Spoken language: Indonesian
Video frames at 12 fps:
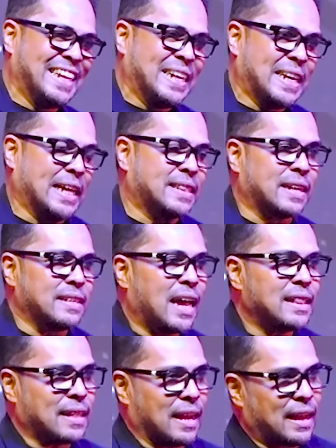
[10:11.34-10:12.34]
Nah
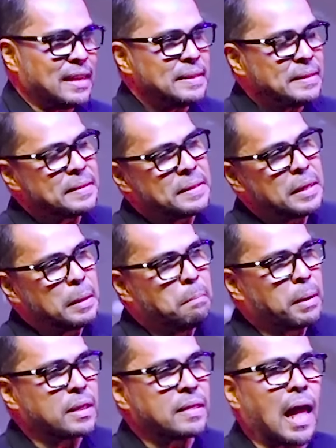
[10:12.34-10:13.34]
ternyata
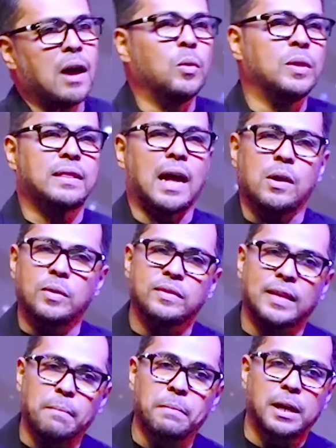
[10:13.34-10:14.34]
bertahun-tahun
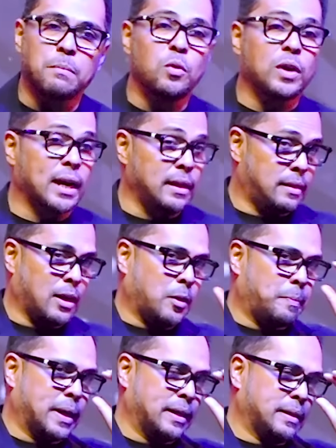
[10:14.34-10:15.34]
saya menemukan
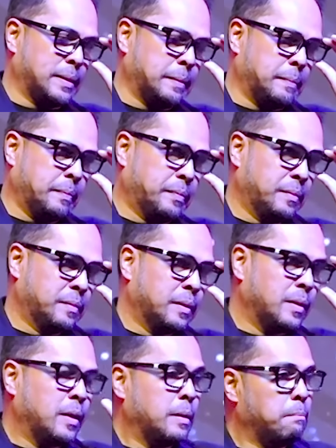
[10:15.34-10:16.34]
jawabannya.
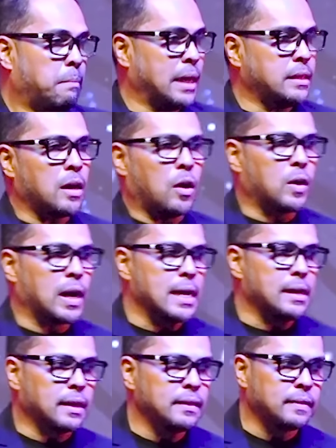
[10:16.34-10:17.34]
Banyak
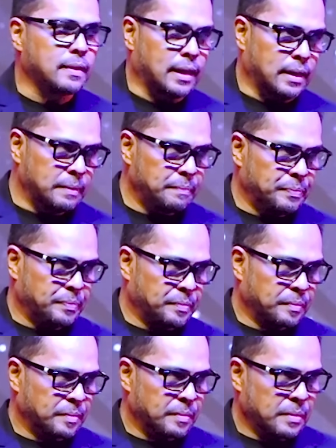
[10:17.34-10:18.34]
orang Kristen
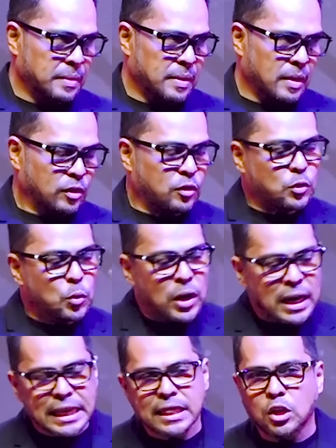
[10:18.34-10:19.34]

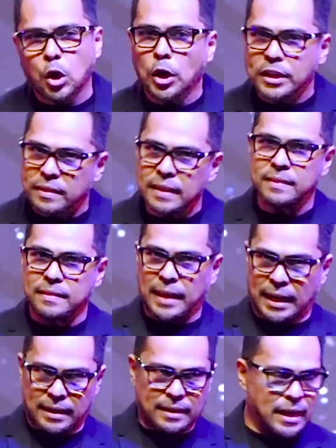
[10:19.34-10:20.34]
sulit
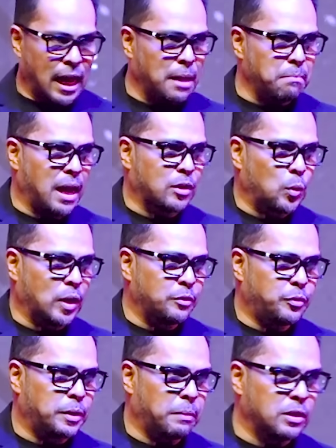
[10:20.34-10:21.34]
konsisten dalam melakukan
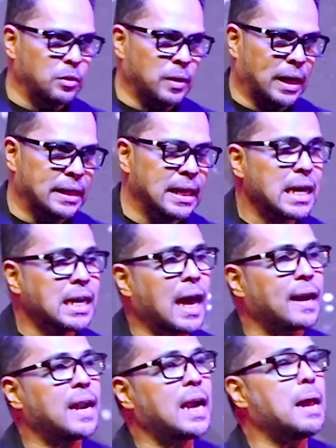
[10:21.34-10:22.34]
firman Tuhan
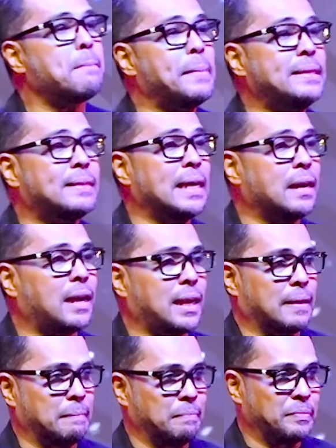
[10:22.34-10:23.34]
karena ada missing link.